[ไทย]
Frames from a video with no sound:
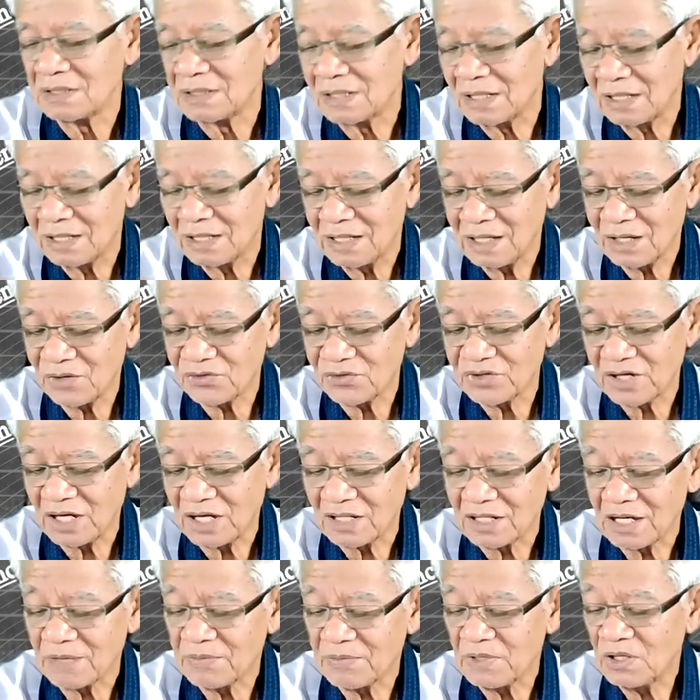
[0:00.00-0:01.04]
นะให้เข้าใจ
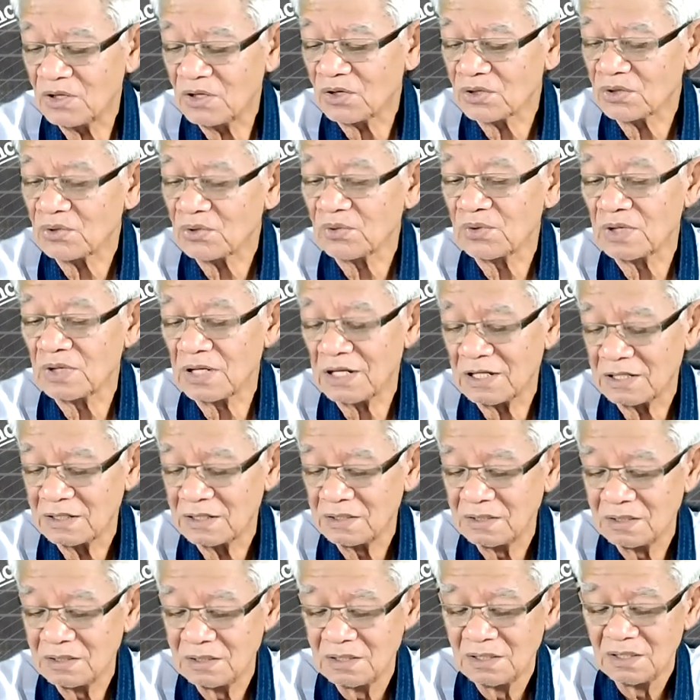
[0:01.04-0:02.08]
ตามนี้ลองดูนะฮะ
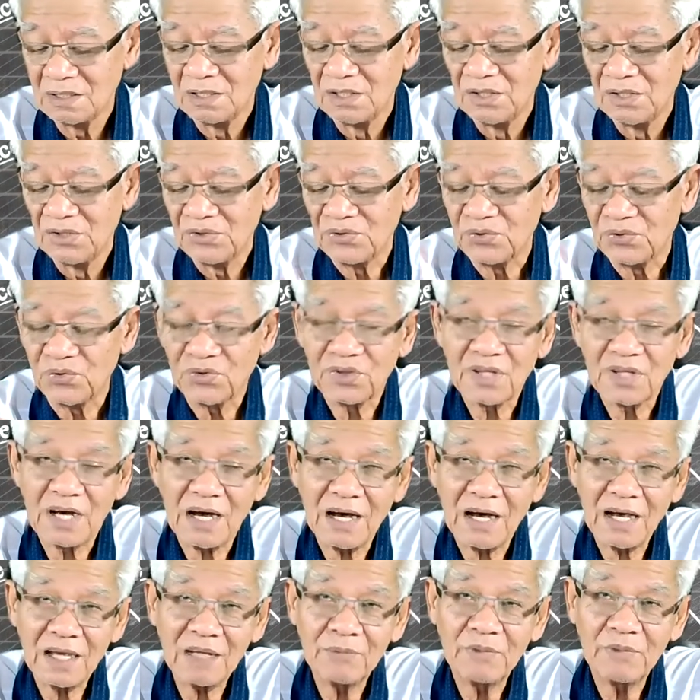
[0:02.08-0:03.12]
สุด
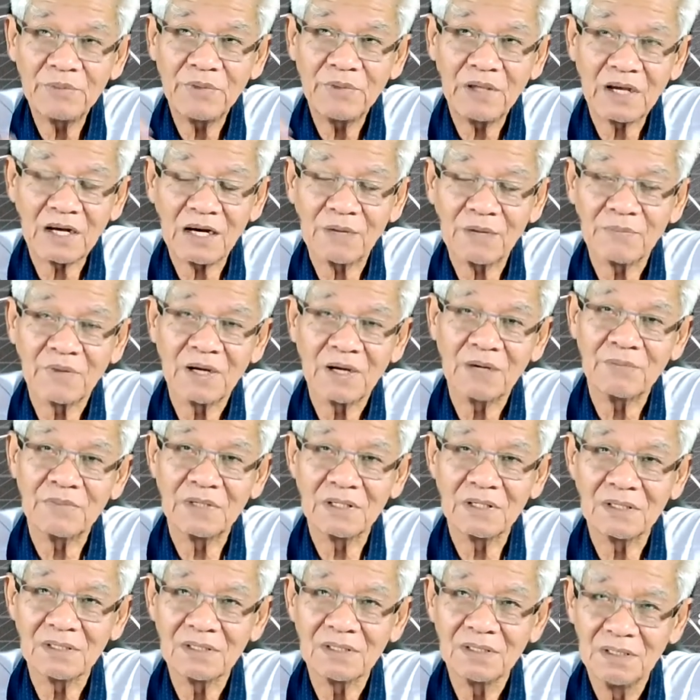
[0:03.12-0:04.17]
ท้ายไม่มีคำคำห
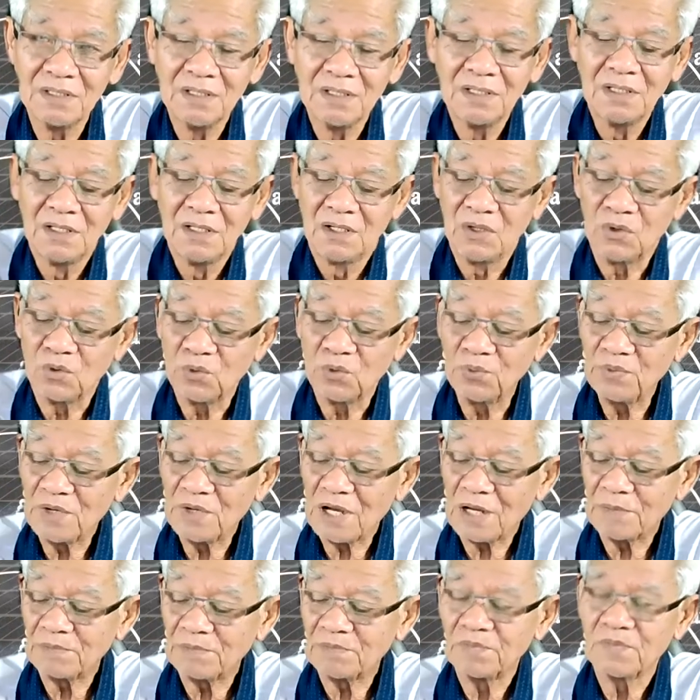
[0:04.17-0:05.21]
นึ่งหลุม
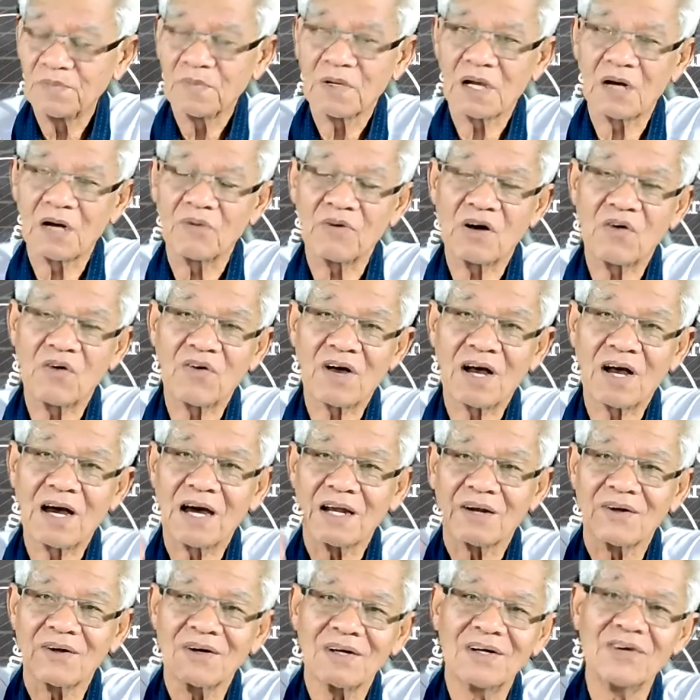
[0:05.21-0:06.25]
ดำกับอวกา
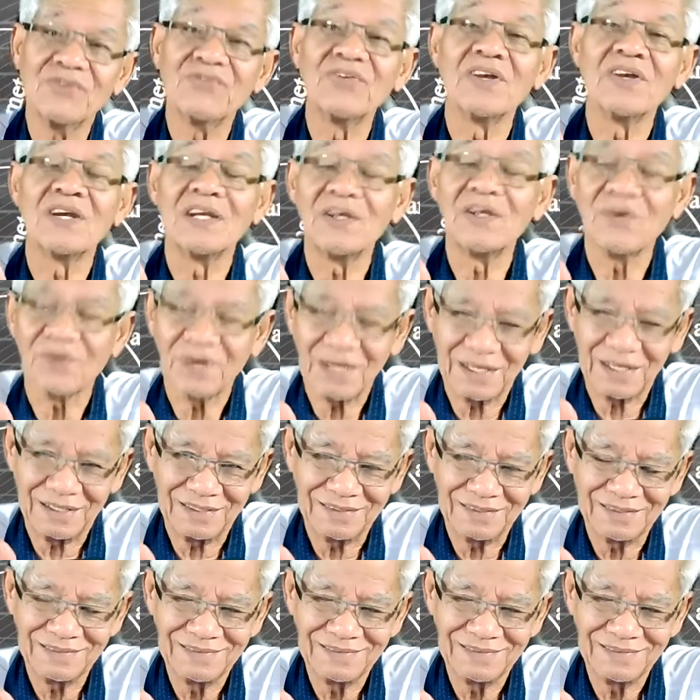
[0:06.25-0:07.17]
ศก็คือสิ่งเดียวกัน